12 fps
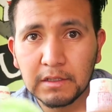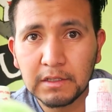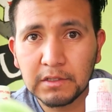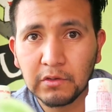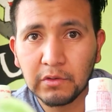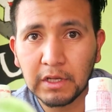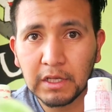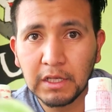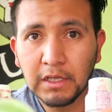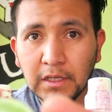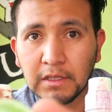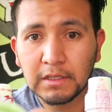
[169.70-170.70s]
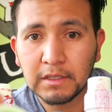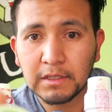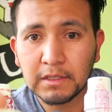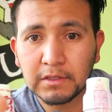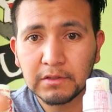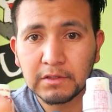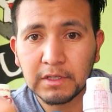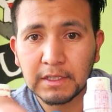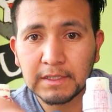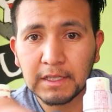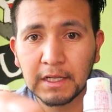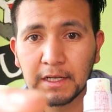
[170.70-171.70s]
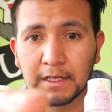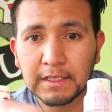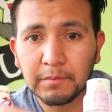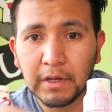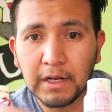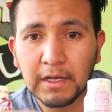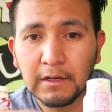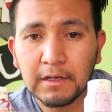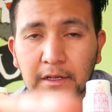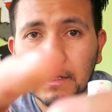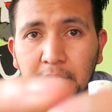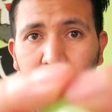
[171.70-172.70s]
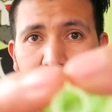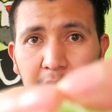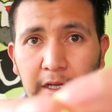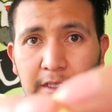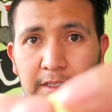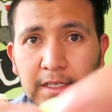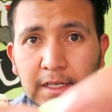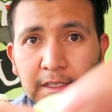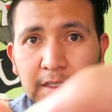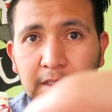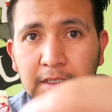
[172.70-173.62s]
Esto de aquí. Esto se les tiene que separar. Ahí está.